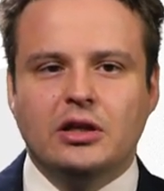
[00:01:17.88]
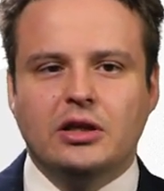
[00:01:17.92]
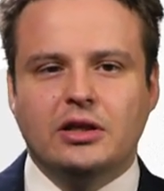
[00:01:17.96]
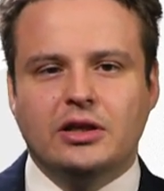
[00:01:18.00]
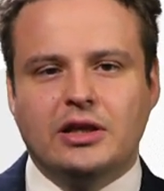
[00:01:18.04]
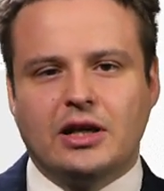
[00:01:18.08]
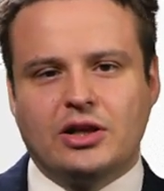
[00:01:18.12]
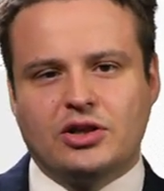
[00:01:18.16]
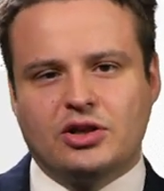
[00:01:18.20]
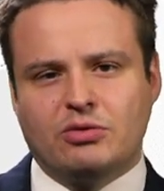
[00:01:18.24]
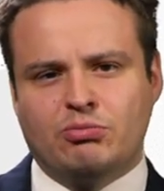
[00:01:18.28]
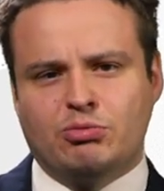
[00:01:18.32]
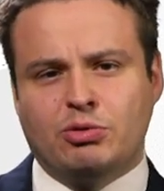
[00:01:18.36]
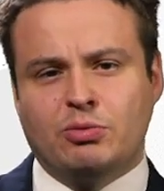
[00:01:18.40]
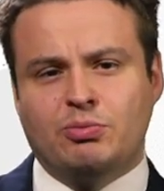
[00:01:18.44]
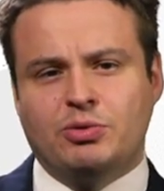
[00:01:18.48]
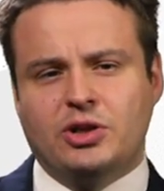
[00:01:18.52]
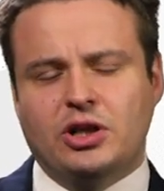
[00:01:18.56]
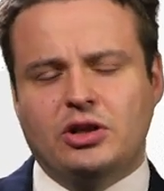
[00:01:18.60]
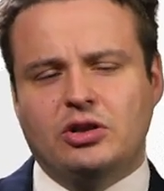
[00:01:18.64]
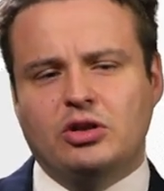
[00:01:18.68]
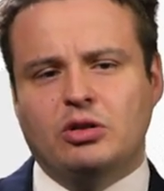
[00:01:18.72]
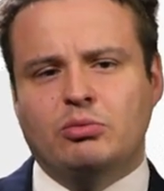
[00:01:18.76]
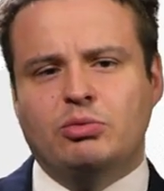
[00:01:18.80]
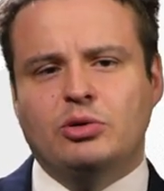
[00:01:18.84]
Także
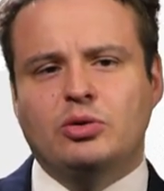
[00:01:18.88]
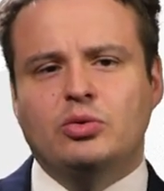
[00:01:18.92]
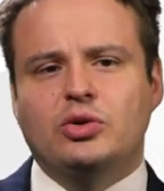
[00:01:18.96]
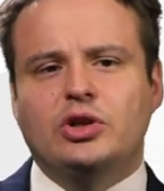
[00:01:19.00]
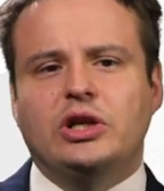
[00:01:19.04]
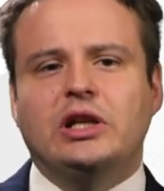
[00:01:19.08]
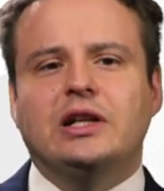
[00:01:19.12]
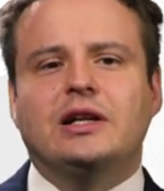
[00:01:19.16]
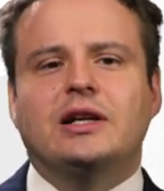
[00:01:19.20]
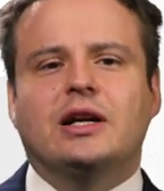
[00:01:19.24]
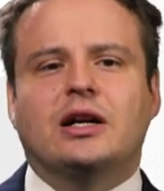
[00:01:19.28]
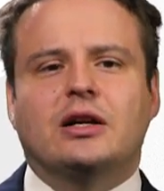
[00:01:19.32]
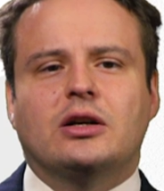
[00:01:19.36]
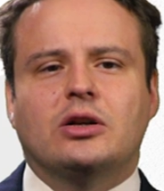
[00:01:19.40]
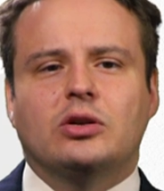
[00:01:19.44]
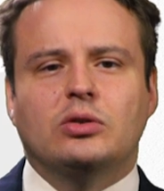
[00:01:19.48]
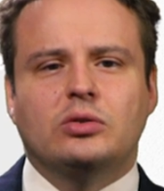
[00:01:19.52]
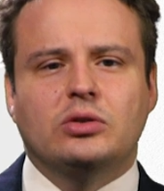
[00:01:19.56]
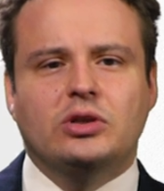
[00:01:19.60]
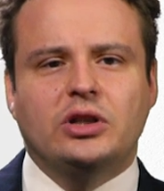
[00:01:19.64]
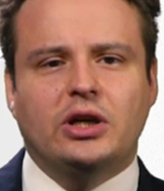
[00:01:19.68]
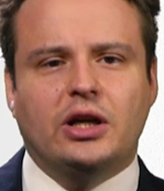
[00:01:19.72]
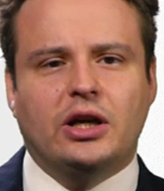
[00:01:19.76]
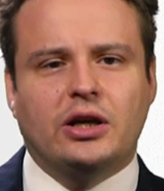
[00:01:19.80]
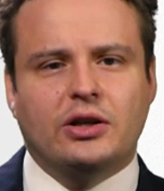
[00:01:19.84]
poprzednio był
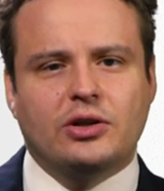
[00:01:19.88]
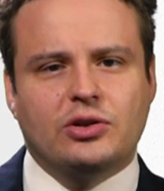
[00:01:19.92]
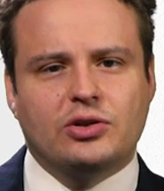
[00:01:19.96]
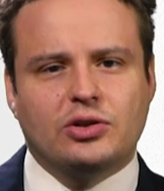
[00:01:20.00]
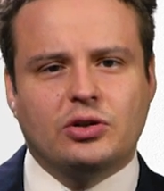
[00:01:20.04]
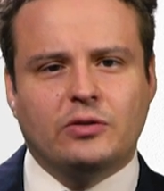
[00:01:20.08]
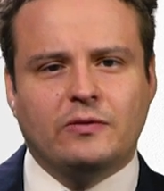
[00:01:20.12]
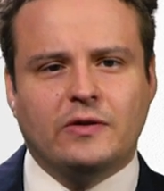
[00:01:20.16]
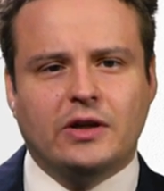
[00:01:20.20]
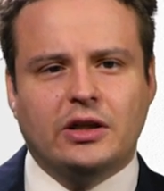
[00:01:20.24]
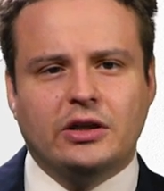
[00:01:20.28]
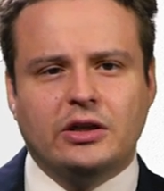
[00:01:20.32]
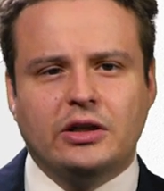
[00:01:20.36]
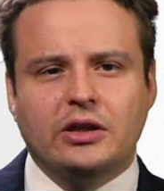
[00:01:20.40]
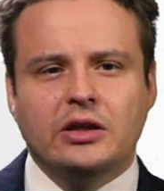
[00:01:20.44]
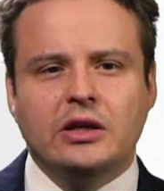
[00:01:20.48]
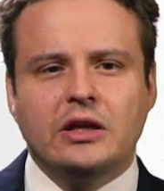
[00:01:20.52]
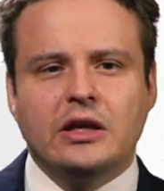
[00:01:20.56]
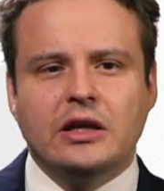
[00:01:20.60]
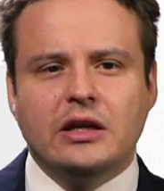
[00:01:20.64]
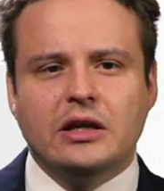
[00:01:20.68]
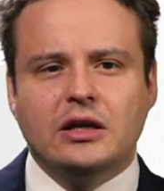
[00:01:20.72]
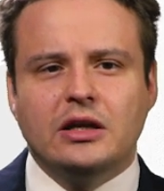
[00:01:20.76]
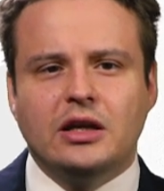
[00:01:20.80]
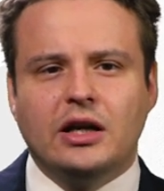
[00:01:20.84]
kilkakrotnie aresztowany,
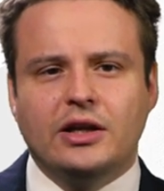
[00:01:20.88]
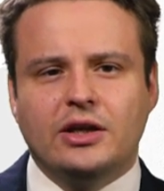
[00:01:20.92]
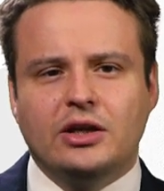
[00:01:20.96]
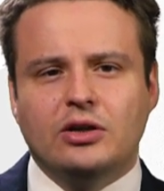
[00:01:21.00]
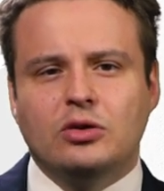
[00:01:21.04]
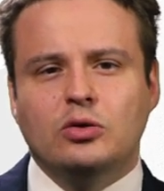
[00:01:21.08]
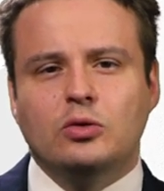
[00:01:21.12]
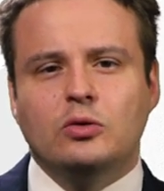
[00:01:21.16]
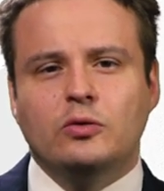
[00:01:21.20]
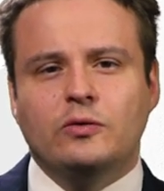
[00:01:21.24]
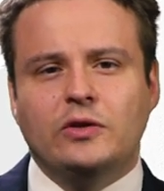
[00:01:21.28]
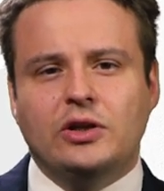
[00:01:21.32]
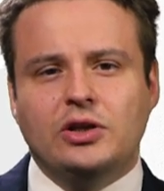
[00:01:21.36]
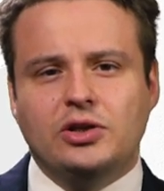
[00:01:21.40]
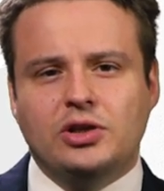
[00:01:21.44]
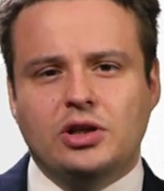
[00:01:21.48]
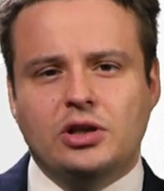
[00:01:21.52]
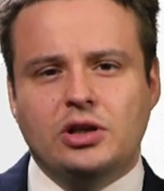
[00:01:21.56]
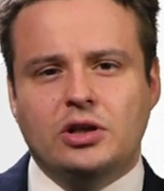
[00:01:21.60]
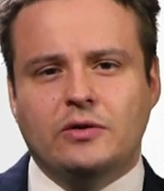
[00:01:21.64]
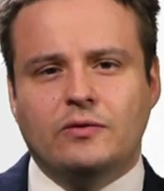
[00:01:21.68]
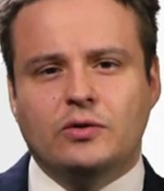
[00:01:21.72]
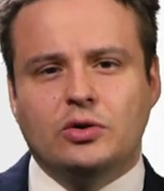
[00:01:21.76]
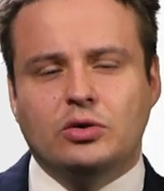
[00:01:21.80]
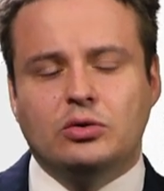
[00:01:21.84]
a jego
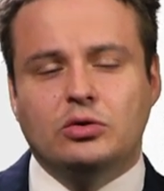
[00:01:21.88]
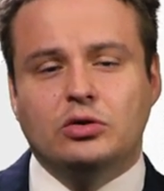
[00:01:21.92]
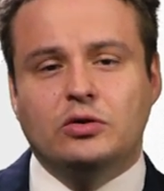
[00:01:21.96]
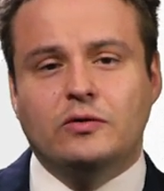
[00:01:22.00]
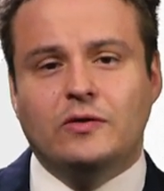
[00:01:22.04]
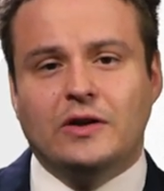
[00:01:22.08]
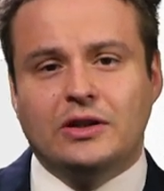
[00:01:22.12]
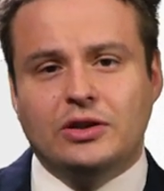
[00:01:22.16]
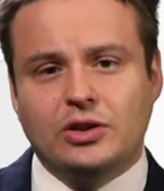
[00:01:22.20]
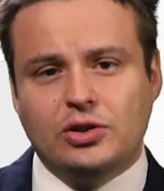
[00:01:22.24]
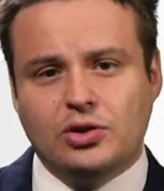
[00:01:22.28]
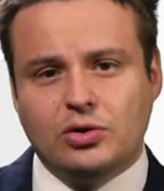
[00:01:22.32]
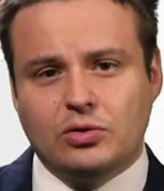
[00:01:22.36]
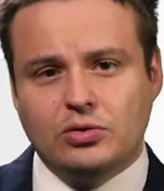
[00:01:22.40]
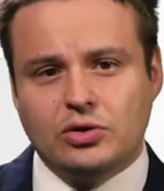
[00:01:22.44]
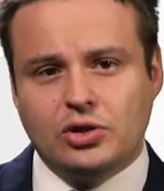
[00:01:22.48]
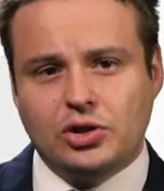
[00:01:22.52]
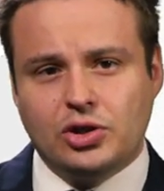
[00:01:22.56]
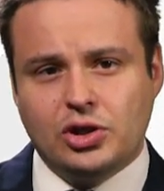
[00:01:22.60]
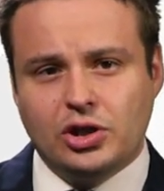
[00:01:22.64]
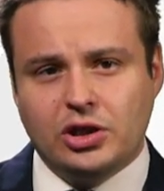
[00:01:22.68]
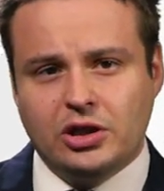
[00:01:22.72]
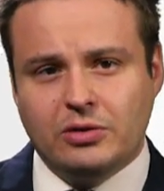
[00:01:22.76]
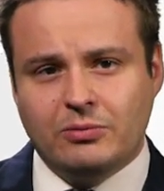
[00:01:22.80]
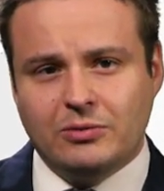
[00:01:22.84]
uwięzienie w roku
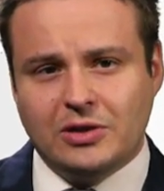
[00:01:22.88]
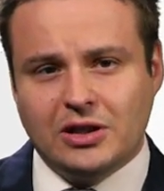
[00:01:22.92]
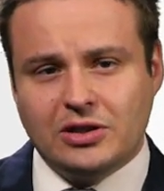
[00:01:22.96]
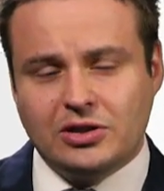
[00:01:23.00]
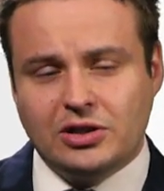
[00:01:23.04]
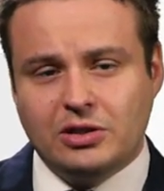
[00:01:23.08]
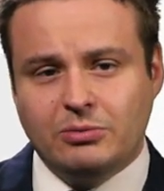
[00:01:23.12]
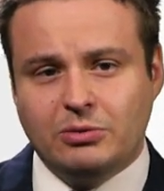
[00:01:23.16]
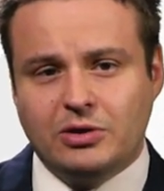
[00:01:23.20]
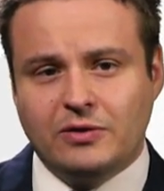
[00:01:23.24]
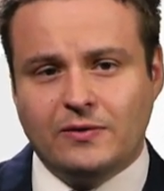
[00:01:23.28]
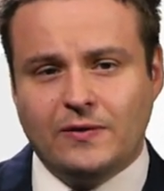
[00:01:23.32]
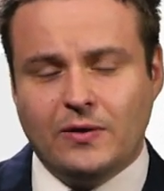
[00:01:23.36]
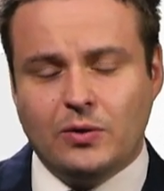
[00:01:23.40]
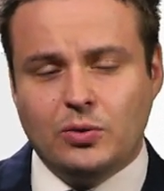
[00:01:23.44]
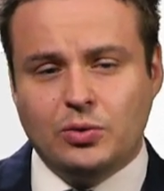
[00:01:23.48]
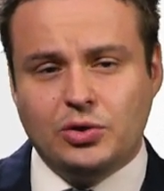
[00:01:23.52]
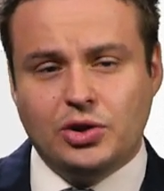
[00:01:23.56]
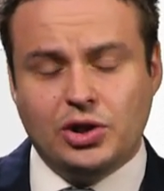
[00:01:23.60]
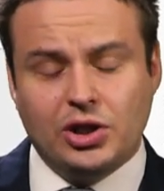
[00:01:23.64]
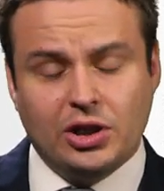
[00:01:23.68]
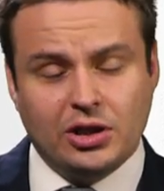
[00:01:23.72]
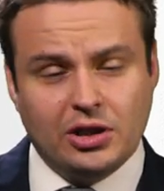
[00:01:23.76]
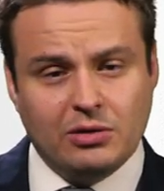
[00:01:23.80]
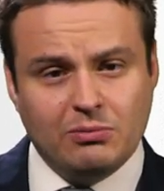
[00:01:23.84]
2017 trwało
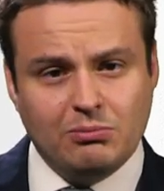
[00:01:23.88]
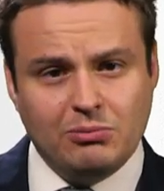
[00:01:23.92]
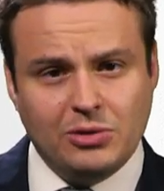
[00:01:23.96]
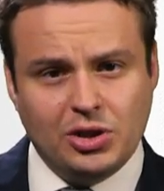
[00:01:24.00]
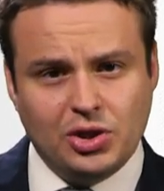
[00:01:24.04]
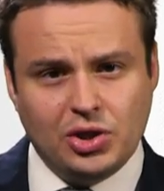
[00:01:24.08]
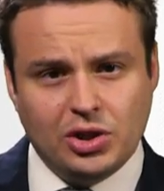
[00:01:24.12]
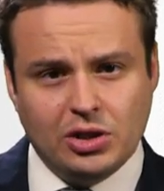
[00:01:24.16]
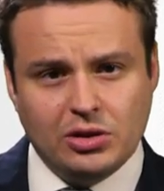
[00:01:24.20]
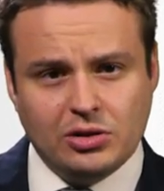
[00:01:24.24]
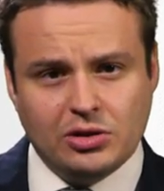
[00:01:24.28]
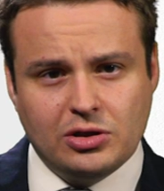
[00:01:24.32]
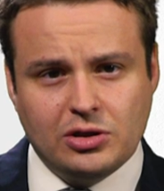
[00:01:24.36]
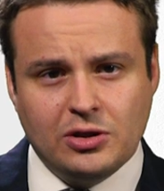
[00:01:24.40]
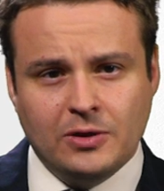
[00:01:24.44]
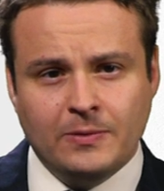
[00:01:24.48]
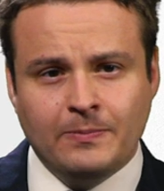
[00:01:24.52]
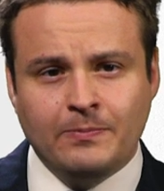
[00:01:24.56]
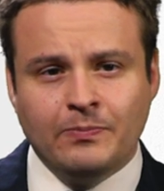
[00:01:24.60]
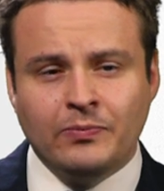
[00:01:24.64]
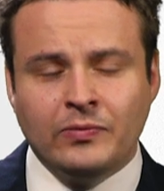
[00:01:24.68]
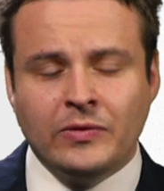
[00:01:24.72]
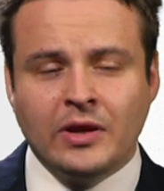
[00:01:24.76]
7 miesięcy.